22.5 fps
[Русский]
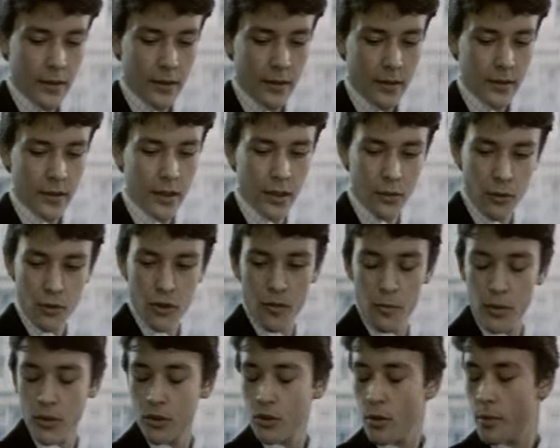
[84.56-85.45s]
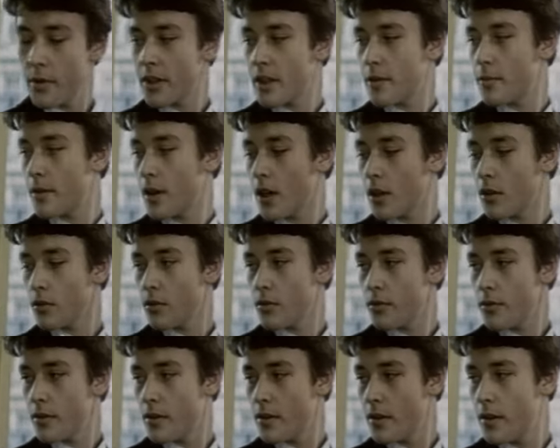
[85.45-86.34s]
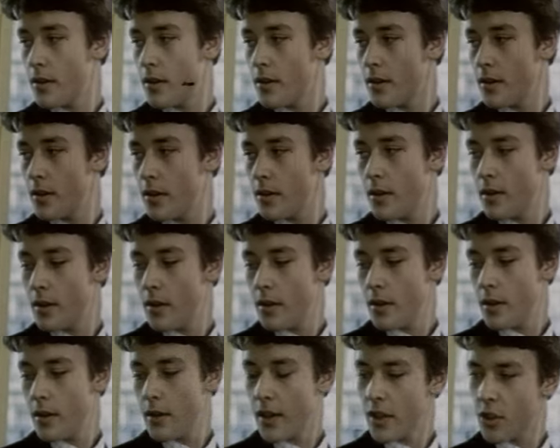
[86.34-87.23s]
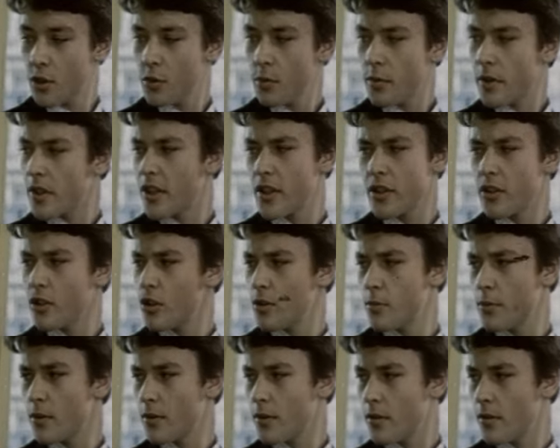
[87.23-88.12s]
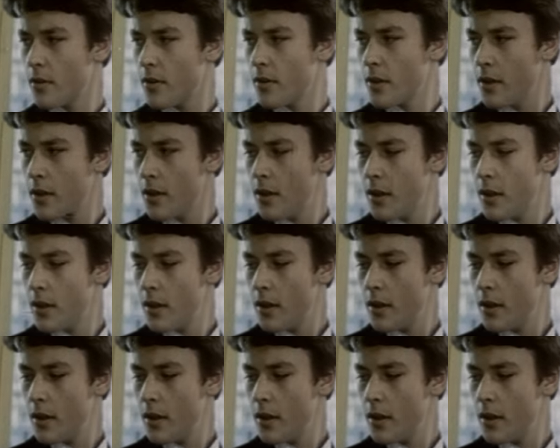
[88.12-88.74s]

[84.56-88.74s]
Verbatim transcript: Ты хочешь быть добреньким, Хохлов? А я добреньких не люблю.